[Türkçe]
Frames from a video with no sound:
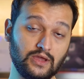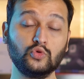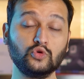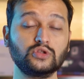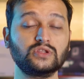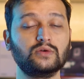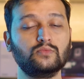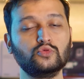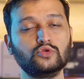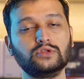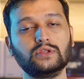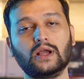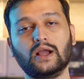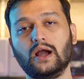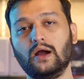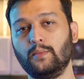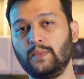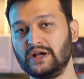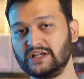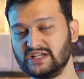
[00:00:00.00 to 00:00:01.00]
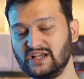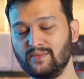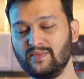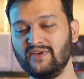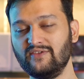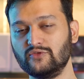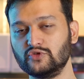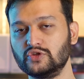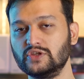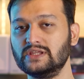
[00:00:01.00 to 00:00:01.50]
Bunu da mutlaka başka
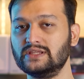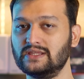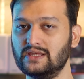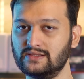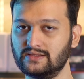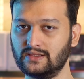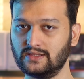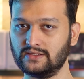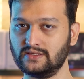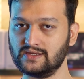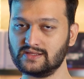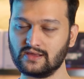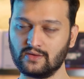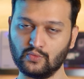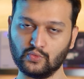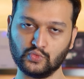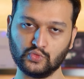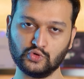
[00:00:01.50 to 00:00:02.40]
bir videoda test edeceğiz.